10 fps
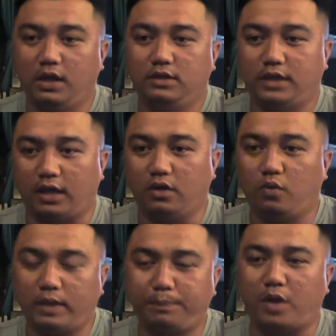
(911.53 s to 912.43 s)
truyền
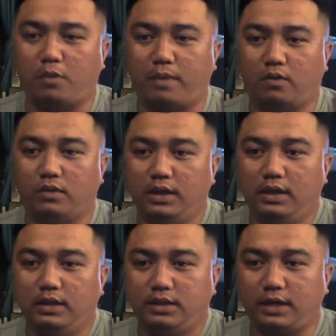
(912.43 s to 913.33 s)
lưu lấp đầu màu
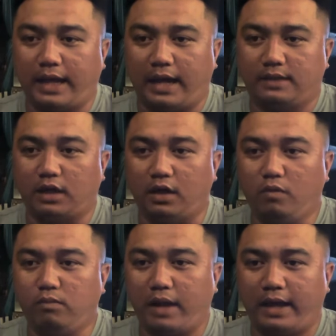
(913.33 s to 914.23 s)
tức là từ
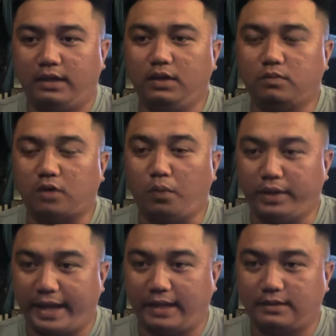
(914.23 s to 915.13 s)
lúc mà đức lục tổ quay
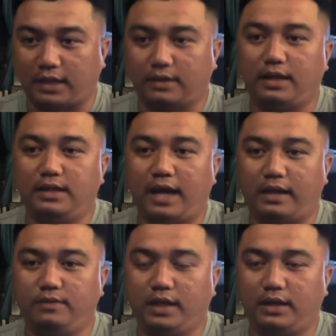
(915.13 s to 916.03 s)
năng tịch tới giờ
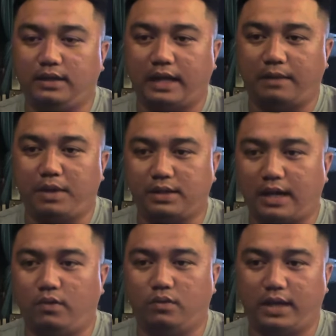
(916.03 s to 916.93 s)
đó vậy là bắt
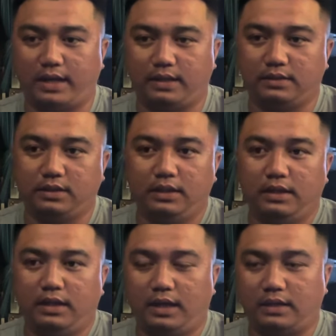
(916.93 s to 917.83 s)
đầu là
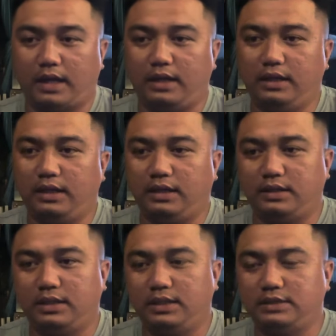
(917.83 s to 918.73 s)
à, cái
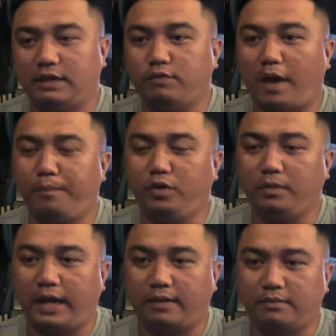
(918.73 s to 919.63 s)
uh, chánh pháp nó
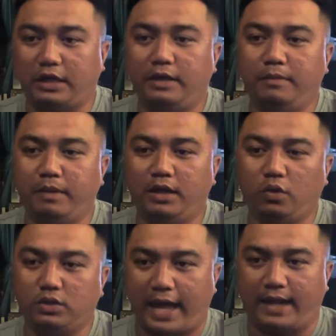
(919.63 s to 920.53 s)
gần đi bị
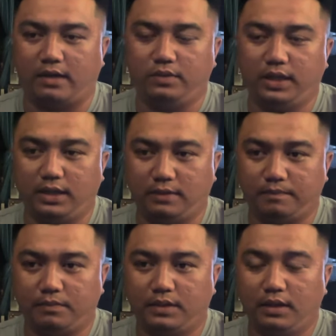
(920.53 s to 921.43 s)
lụi tàn của gì ơi
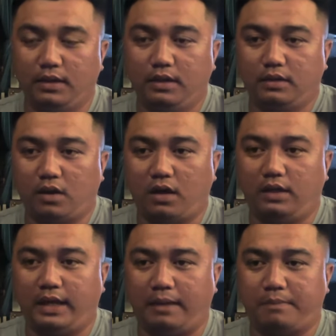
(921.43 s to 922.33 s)
nó
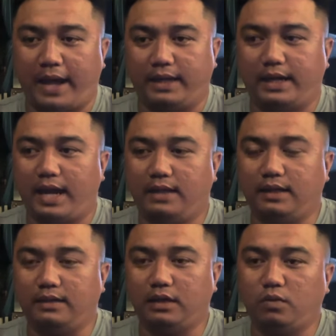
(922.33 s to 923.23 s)
là bài ra
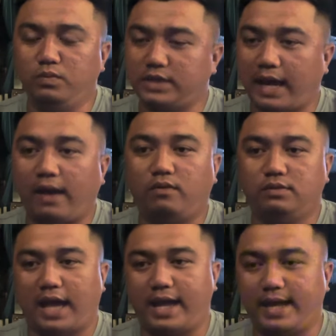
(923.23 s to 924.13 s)
những cái cúng sao
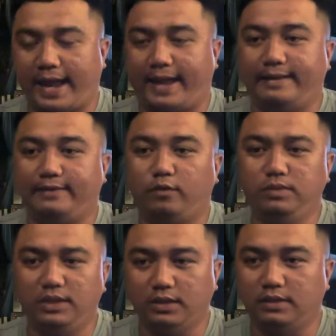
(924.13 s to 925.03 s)
giải hạn
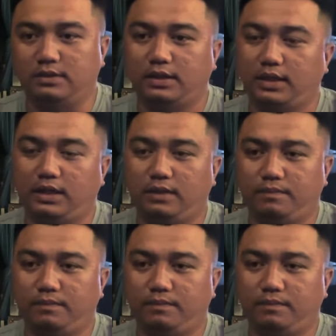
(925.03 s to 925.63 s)
cúng dường này kia đó